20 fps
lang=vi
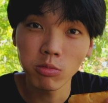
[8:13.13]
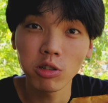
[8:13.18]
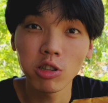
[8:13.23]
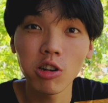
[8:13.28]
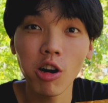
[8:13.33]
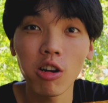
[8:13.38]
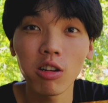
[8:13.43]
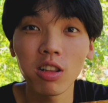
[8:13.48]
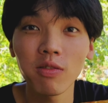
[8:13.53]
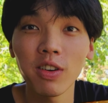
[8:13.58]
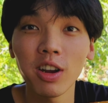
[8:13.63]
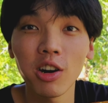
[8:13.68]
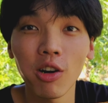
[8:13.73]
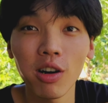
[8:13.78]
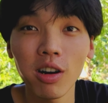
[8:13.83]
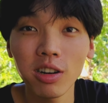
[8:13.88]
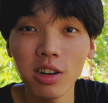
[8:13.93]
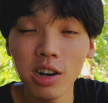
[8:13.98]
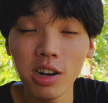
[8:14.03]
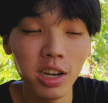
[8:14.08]
giòn thì phải
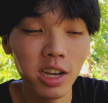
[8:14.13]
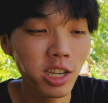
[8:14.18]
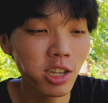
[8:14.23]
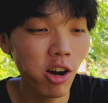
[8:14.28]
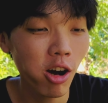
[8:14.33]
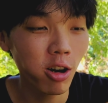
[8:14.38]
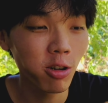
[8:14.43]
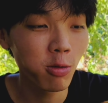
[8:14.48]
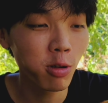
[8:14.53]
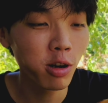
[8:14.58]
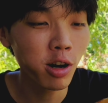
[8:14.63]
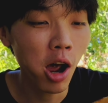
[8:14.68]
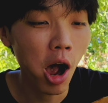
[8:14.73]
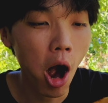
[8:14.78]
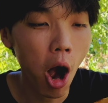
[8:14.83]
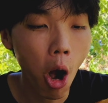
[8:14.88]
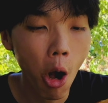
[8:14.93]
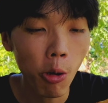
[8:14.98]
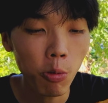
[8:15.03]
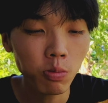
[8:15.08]
nói là cực kỳ giòn luôn
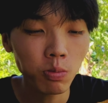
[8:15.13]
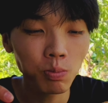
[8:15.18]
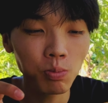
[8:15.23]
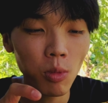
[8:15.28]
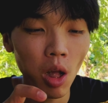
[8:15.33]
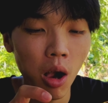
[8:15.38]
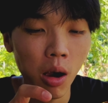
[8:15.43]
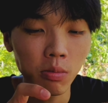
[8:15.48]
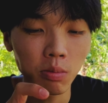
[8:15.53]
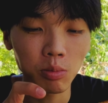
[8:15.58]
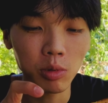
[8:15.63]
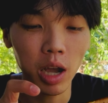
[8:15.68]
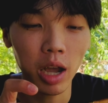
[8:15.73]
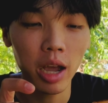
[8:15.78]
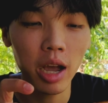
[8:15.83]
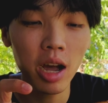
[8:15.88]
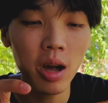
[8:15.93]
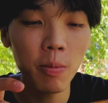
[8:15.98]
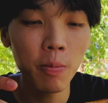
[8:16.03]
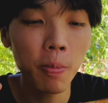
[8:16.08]

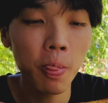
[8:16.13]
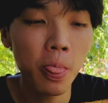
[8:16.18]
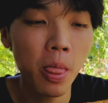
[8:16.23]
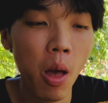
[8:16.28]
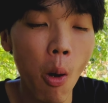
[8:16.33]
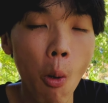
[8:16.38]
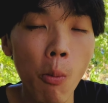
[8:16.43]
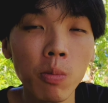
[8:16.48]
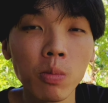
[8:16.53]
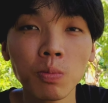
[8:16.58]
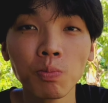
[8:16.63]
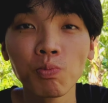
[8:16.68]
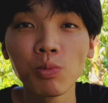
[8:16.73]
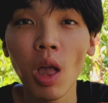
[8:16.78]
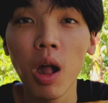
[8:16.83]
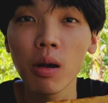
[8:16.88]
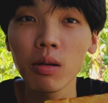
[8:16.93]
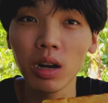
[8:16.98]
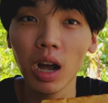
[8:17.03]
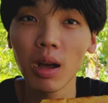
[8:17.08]
cái um,
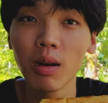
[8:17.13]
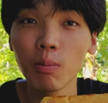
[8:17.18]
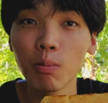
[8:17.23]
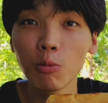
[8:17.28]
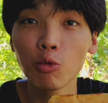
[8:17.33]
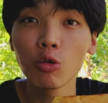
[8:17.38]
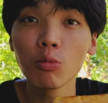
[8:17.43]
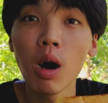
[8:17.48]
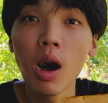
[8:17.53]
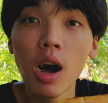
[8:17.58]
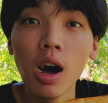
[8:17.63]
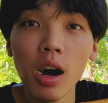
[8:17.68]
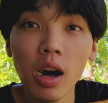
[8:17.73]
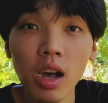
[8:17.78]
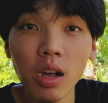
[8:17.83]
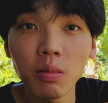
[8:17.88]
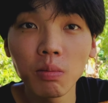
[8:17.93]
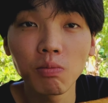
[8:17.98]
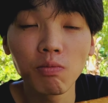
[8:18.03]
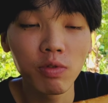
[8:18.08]
cái mùi
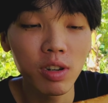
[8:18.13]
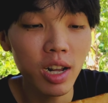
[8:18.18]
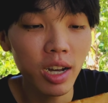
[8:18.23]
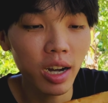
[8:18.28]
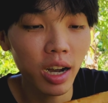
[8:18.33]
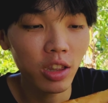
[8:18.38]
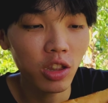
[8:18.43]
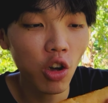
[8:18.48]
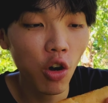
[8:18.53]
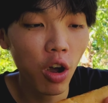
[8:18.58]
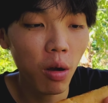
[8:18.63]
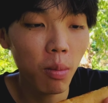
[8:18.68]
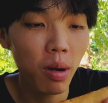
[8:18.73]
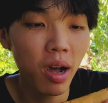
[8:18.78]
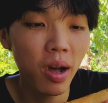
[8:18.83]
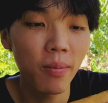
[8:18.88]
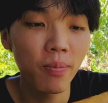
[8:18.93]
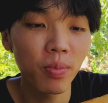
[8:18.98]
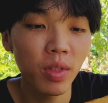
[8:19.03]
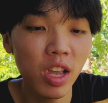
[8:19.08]
bơ ấy với lại cái tỏi
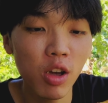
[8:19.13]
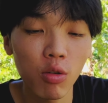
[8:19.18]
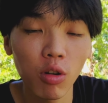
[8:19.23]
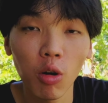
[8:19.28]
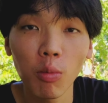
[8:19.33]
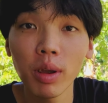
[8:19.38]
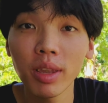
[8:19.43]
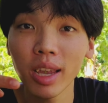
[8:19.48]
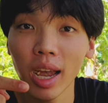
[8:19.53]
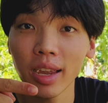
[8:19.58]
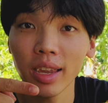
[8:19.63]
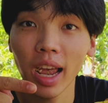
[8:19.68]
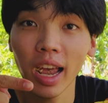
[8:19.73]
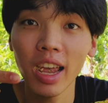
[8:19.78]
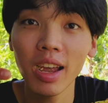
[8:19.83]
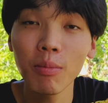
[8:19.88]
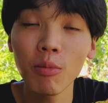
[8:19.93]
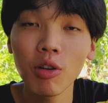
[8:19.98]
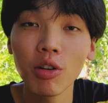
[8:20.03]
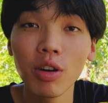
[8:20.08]
mà kiểu nó bị cháy
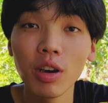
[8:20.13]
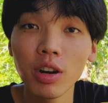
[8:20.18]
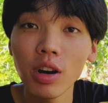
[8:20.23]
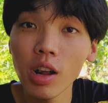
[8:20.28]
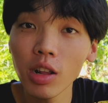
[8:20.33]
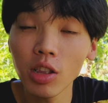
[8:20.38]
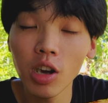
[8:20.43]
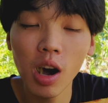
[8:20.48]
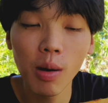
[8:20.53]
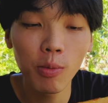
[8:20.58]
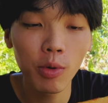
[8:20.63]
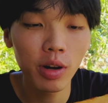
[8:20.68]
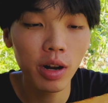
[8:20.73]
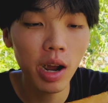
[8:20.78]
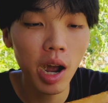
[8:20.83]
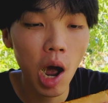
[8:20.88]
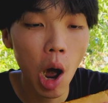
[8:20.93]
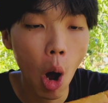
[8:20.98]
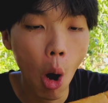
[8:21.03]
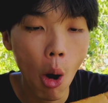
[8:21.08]
cháy ấy, mọi người rất là thơm luôn
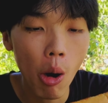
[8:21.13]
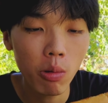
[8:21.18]
nha